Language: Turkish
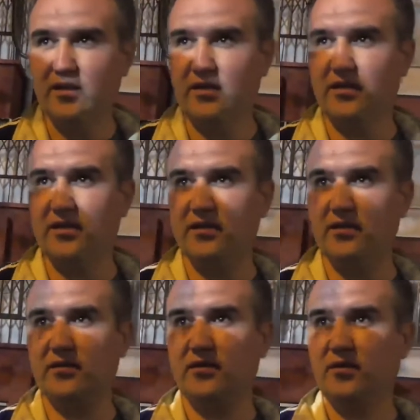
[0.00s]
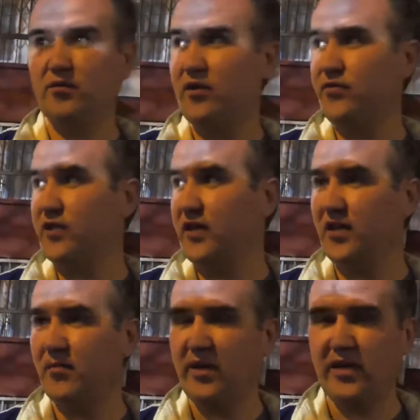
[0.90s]
Ee, iftar
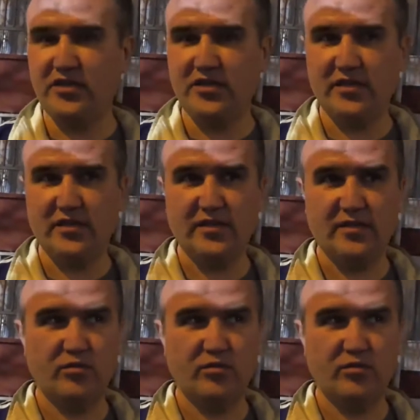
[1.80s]
yemeği için e,